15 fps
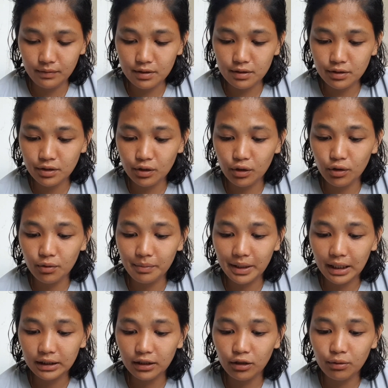So, may
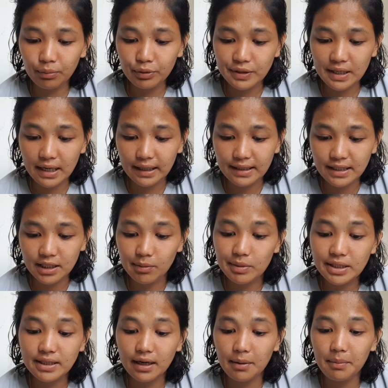nagtanong po sa akin si
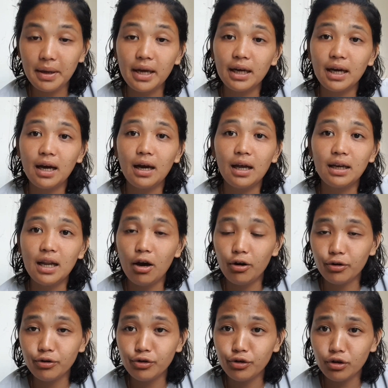Miss Rebecca
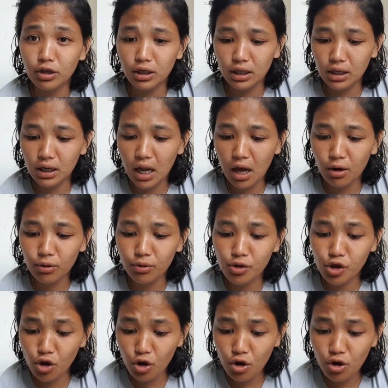Laur
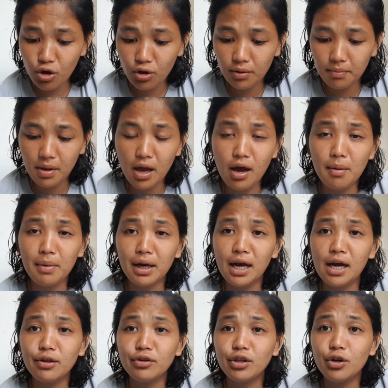Laurio uh,
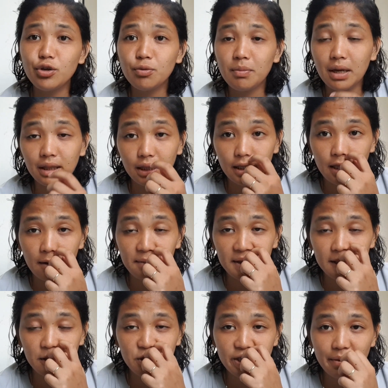magkano daw yung monthly namin
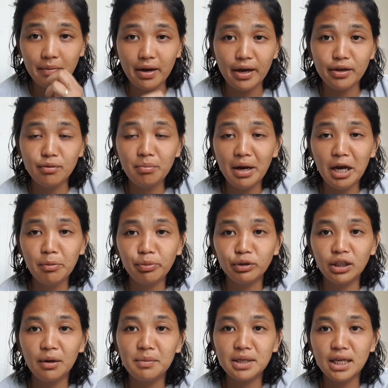dito sa bahay. Yung bahay po
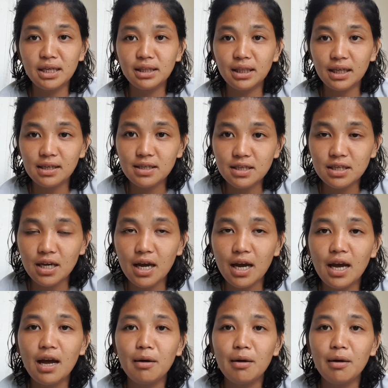namin ay 3 siya.